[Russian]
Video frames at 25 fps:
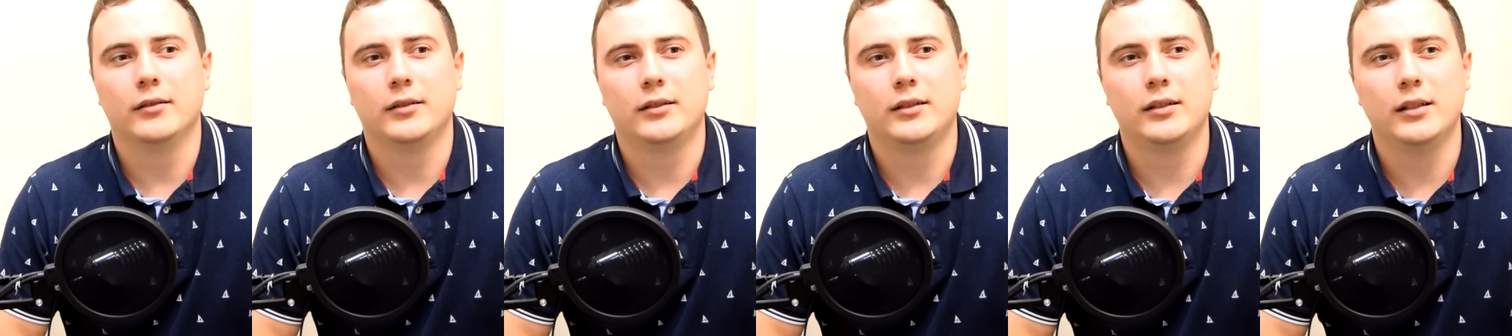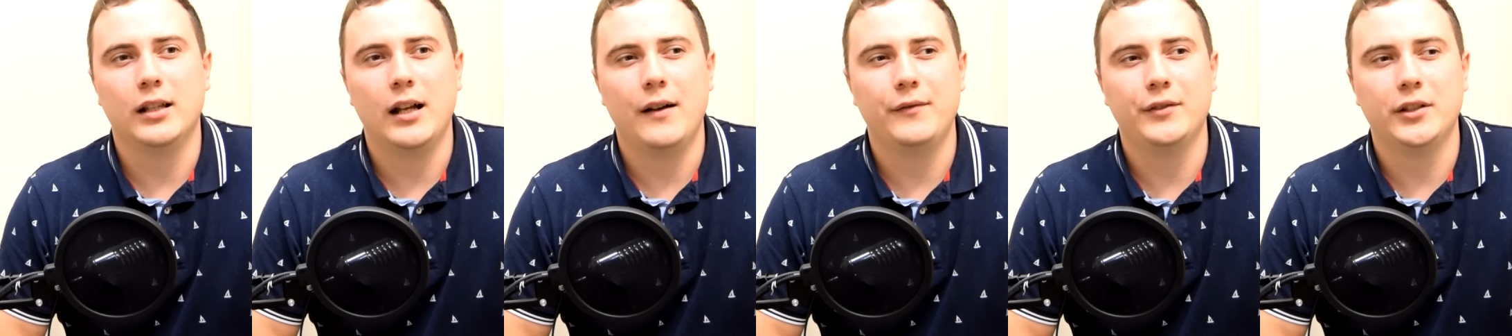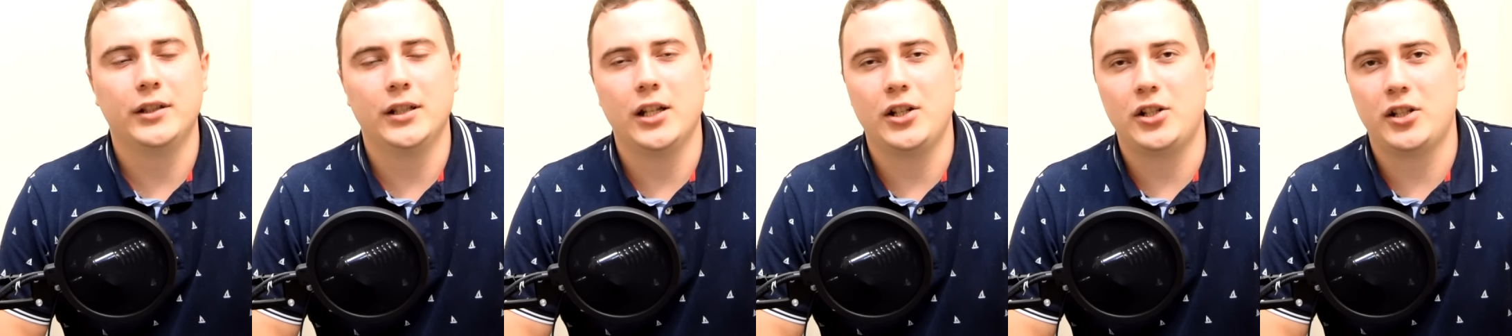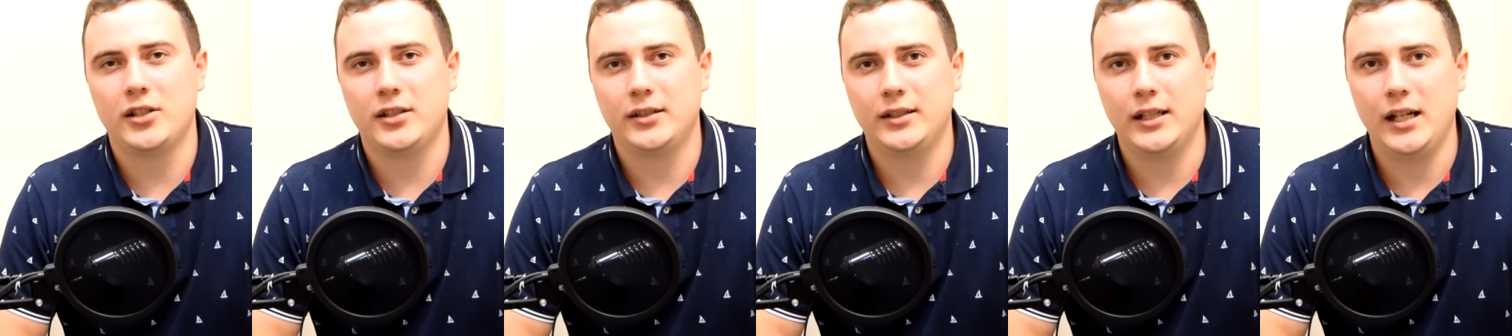главная
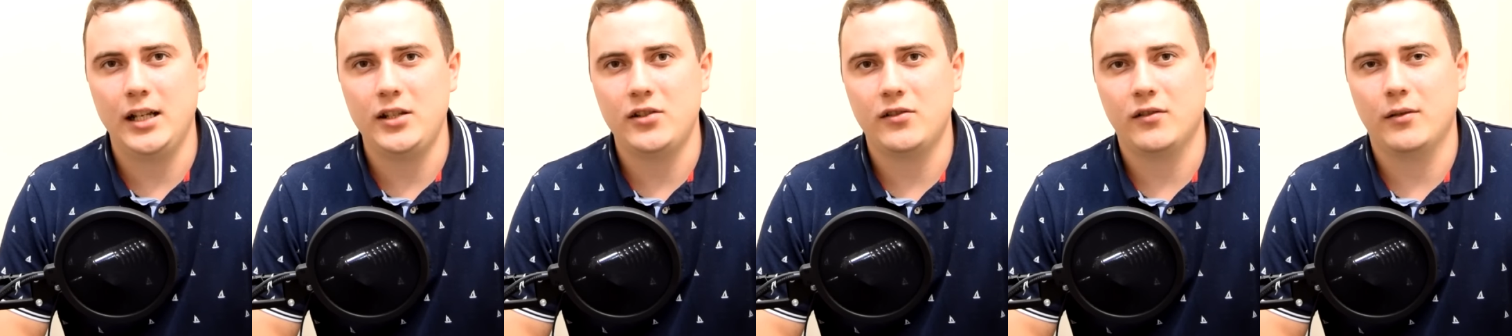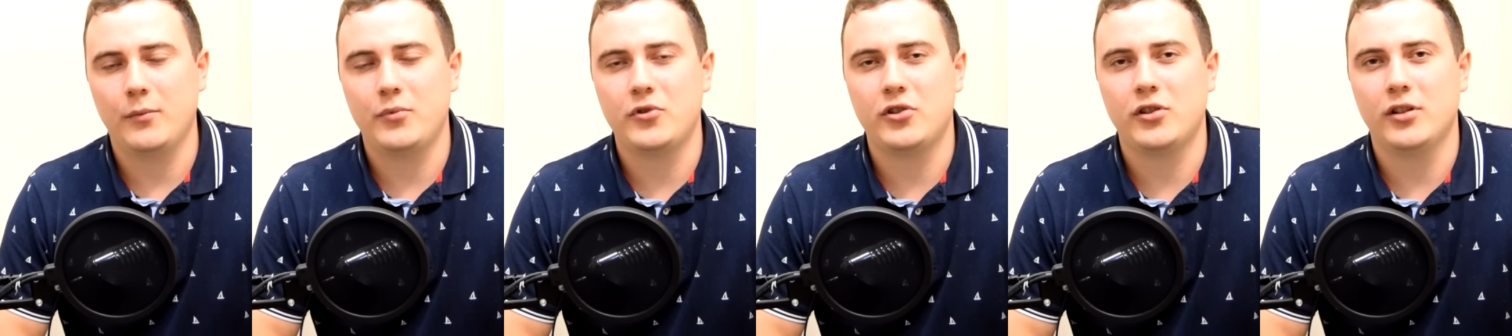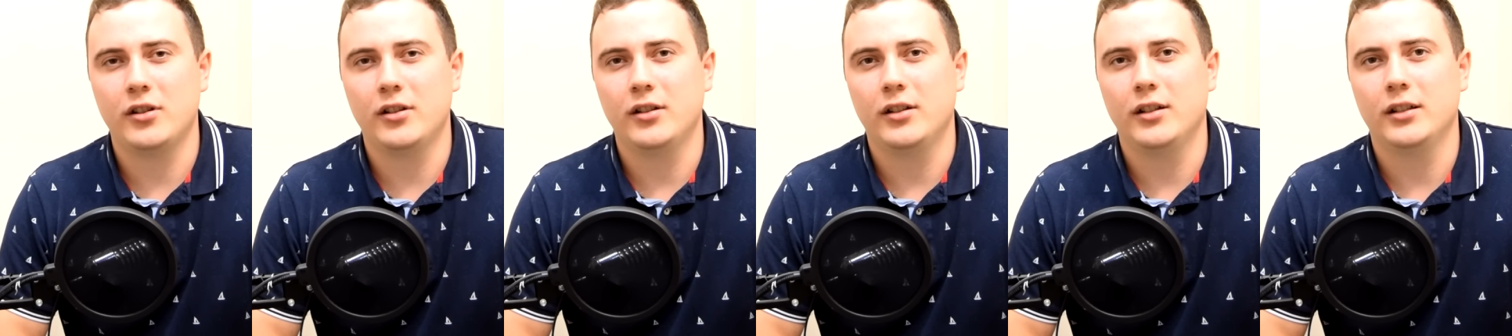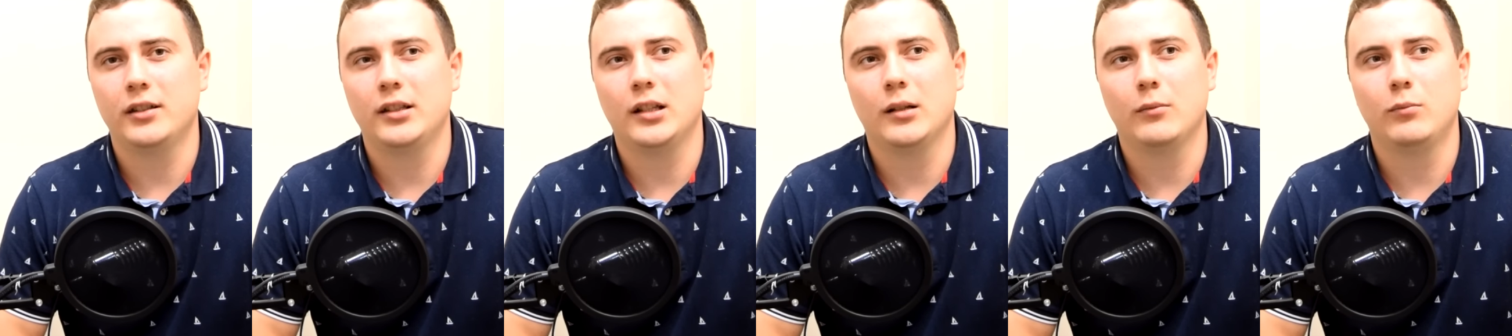наша задача вообще
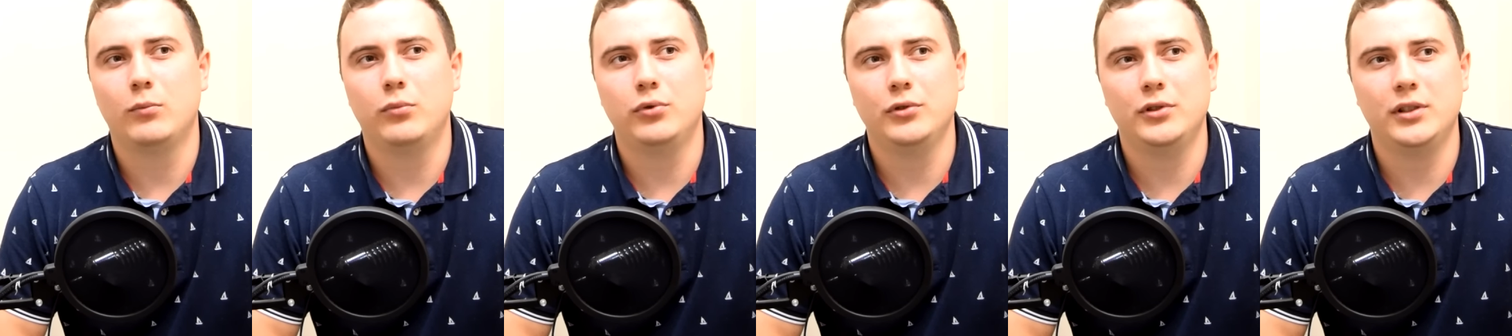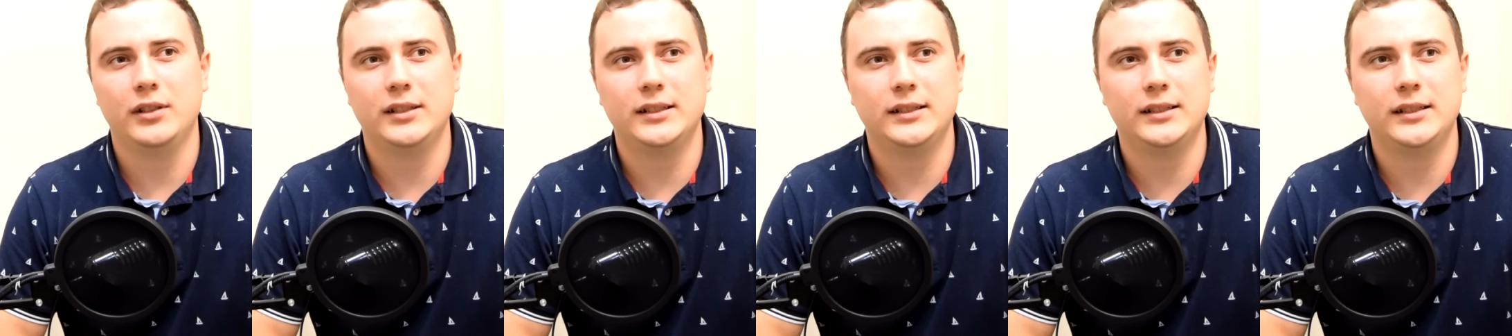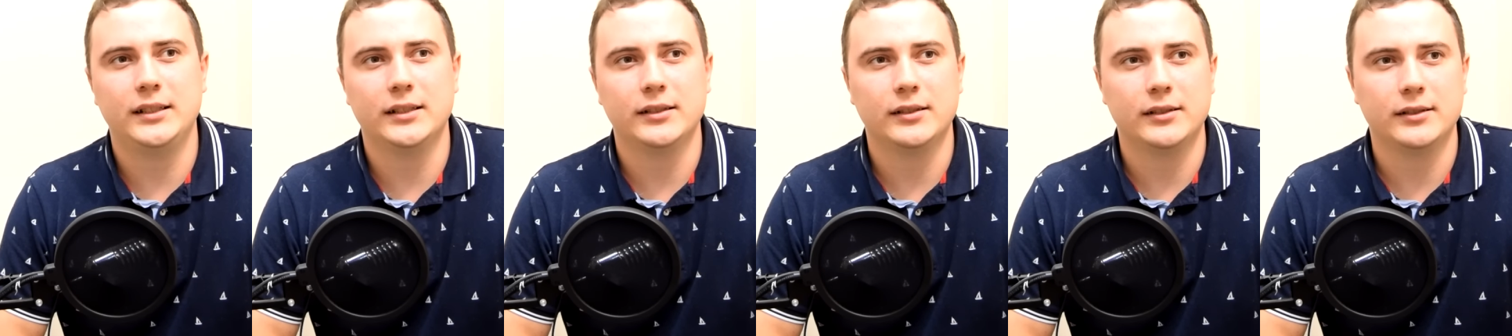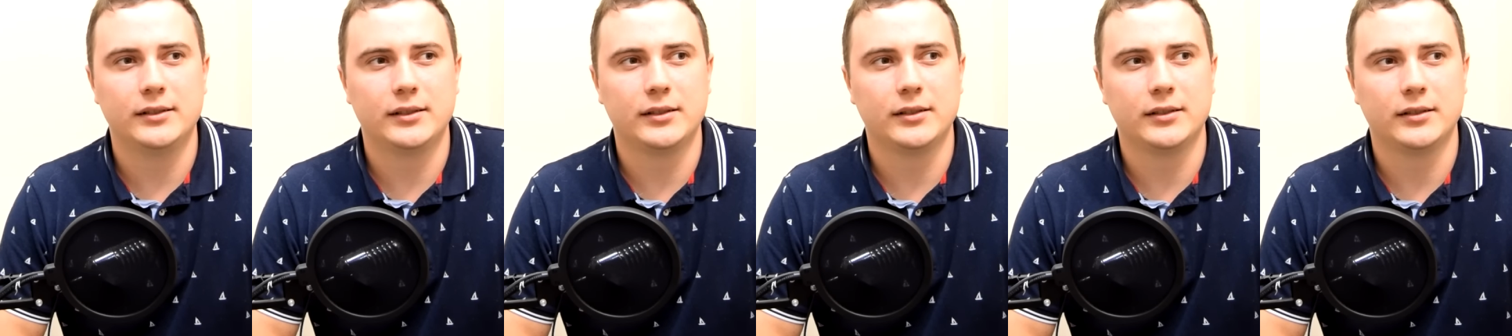это будет
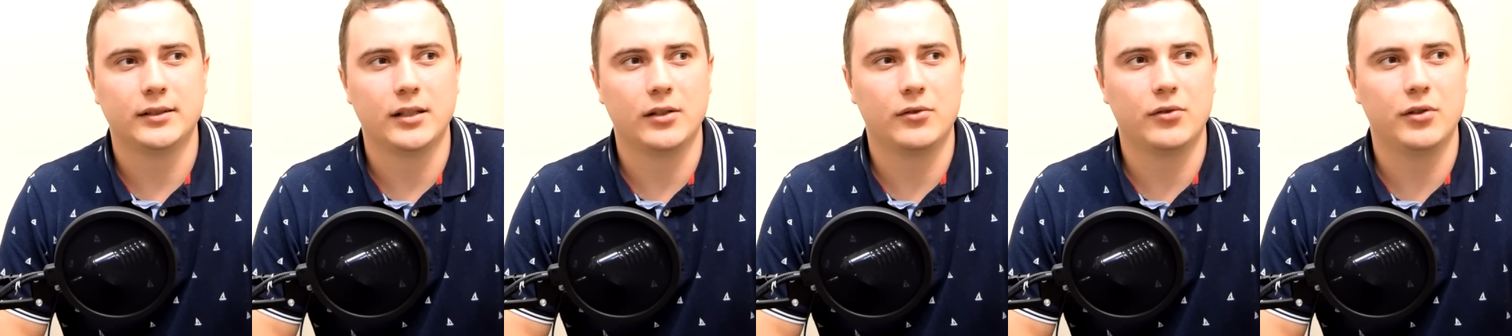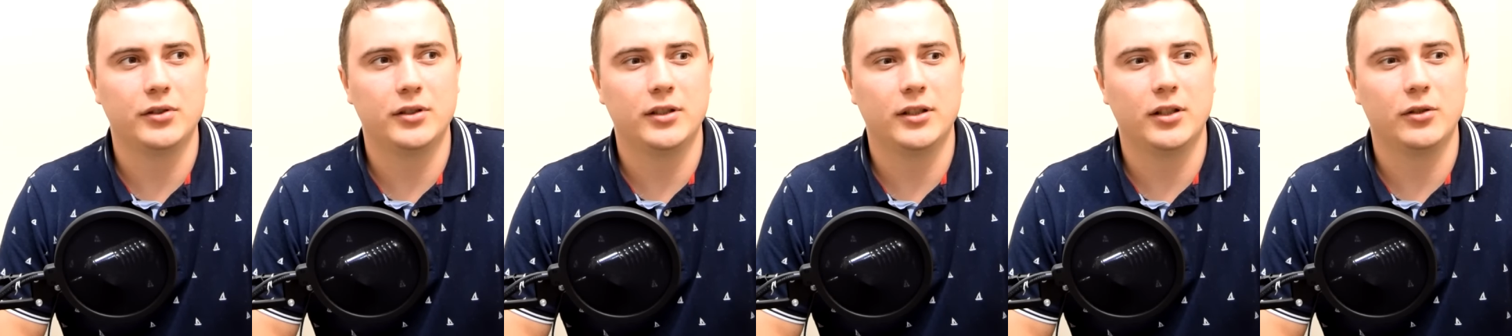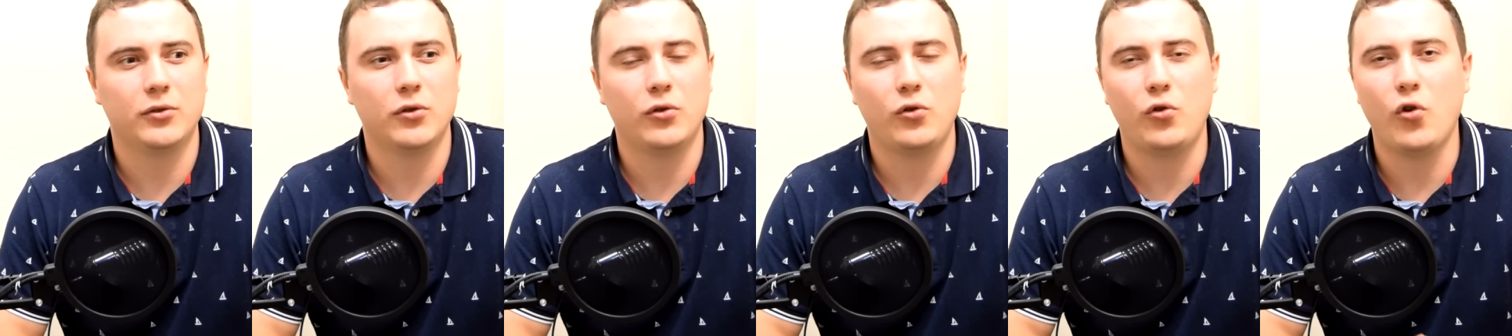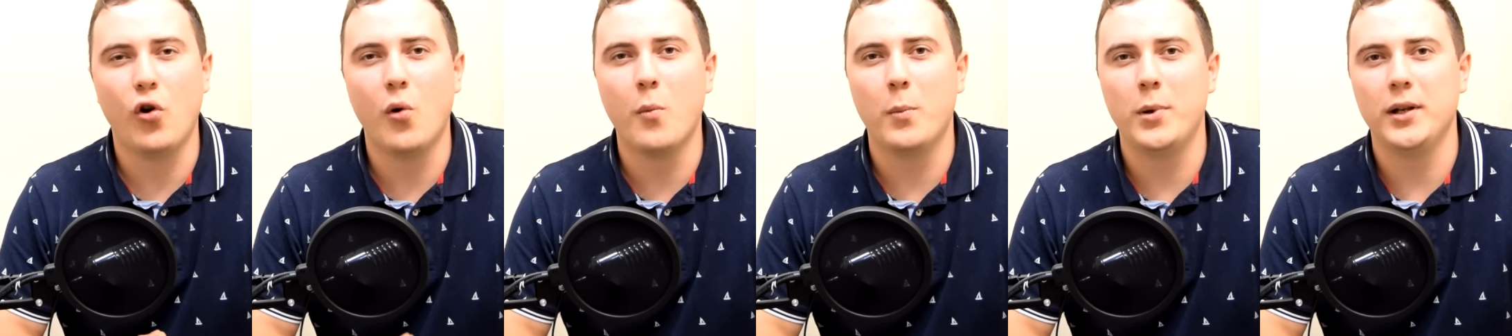сделать какой-то такой
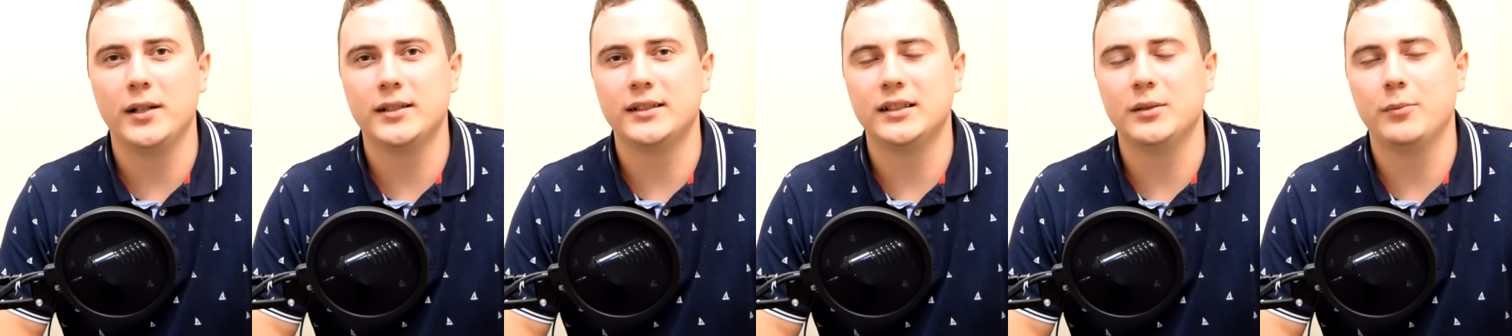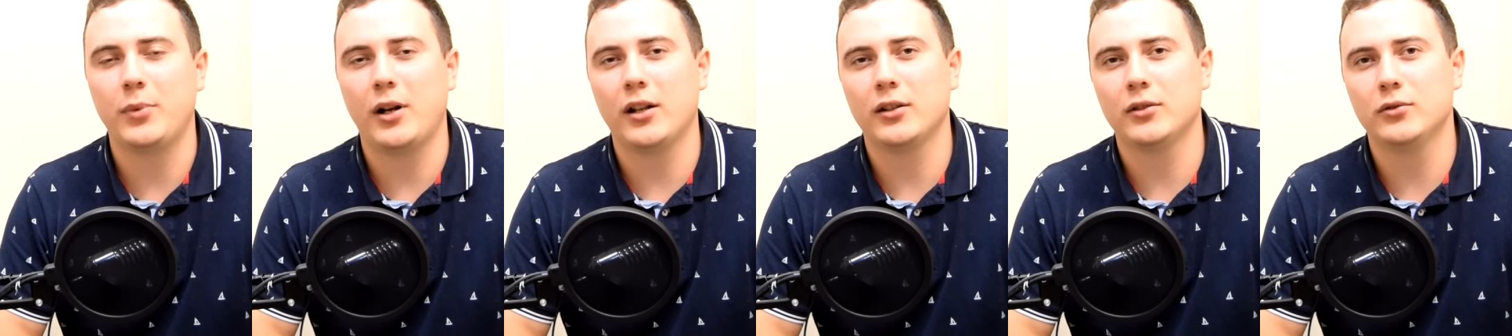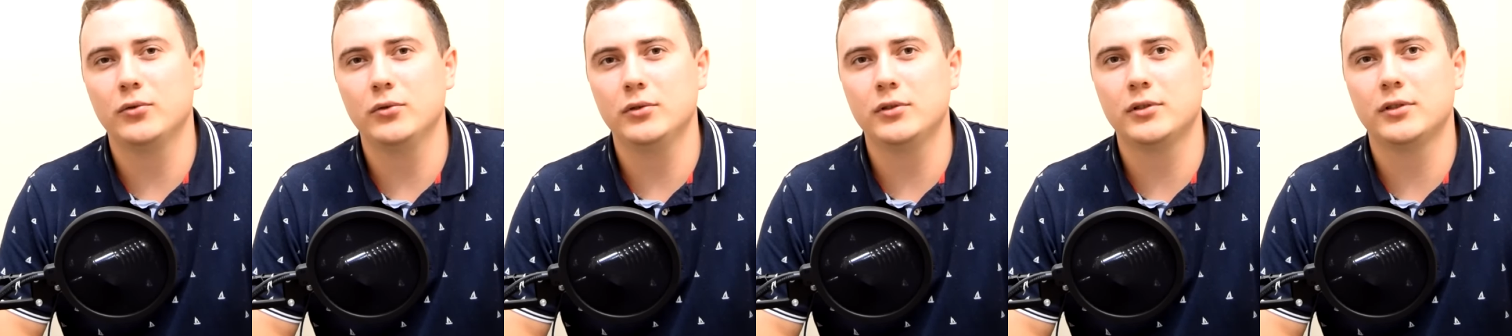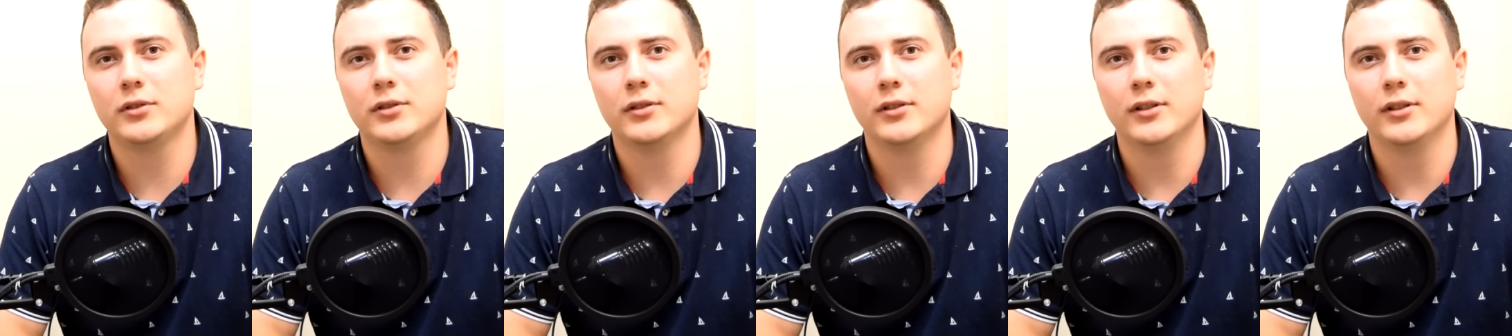комплексный продукт.